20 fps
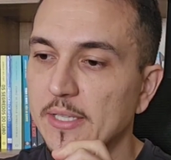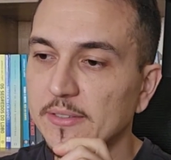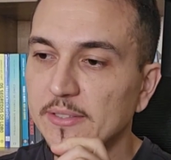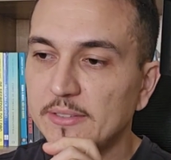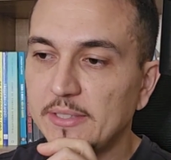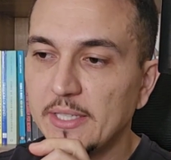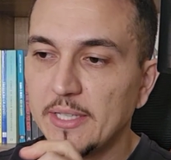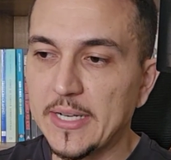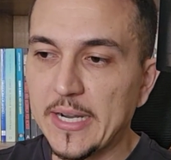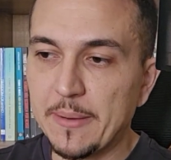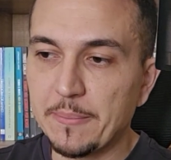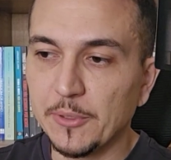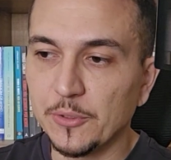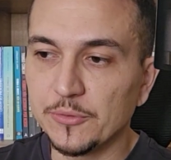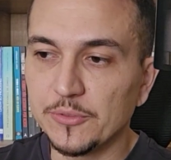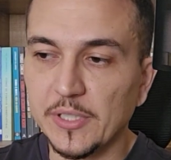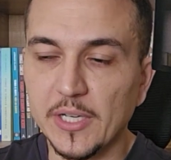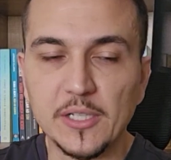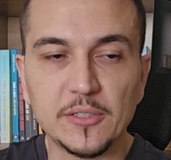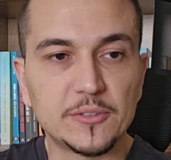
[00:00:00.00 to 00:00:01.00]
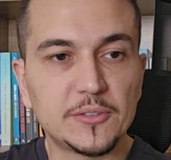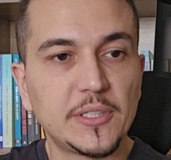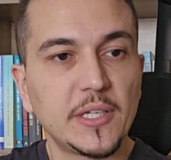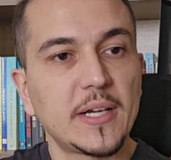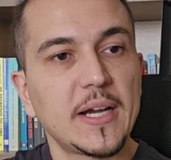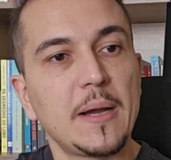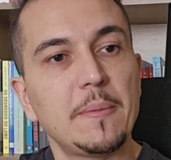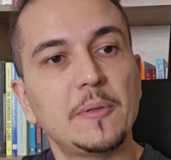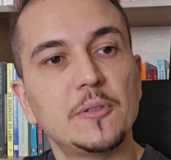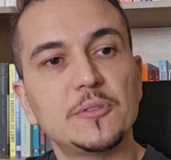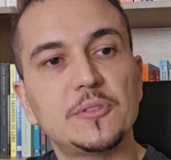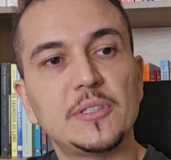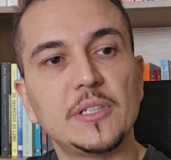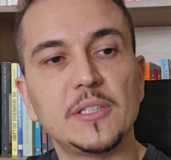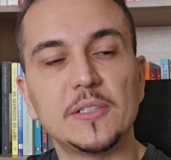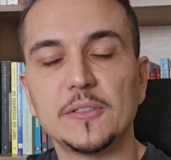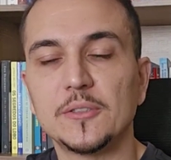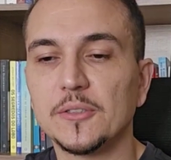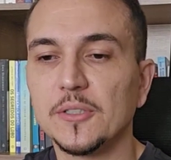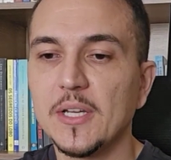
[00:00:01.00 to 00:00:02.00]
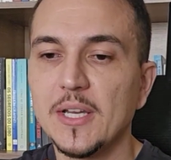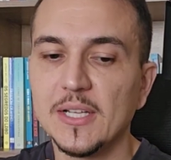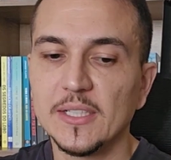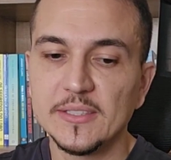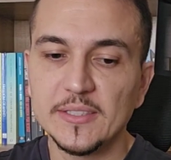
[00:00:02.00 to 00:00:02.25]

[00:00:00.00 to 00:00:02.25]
Você tem karma no trânsito? Tem karma no trânsito.